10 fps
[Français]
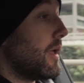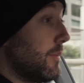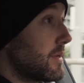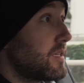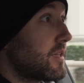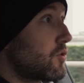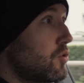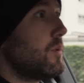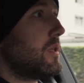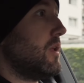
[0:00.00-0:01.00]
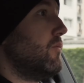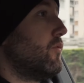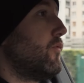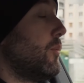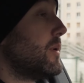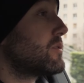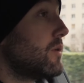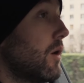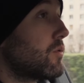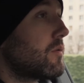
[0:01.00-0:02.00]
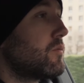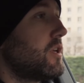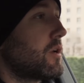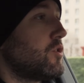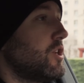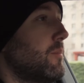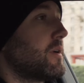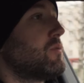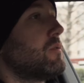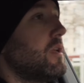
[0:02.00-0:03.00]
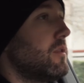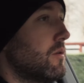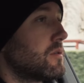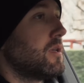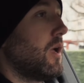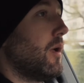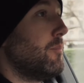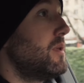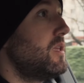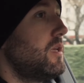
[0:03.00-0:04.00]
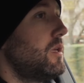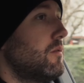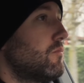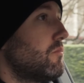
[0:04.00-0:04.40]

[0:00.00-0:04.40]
eh bien c'est un Q8 qu'il vous faut parce que là, autant vous dire que j'ai l'impression d'être dans un mini